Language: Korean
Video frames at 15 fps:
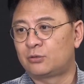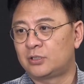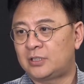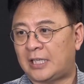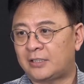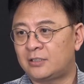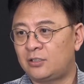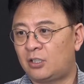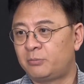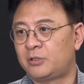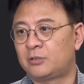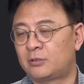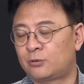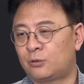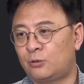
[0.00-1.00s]
다른
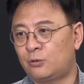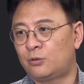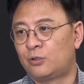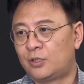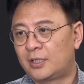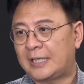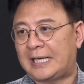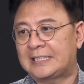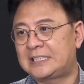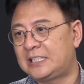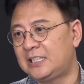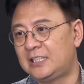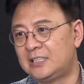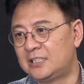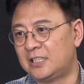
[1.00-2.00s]
혐의들도 같이
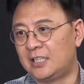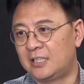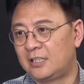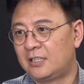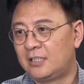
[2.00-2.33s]
이제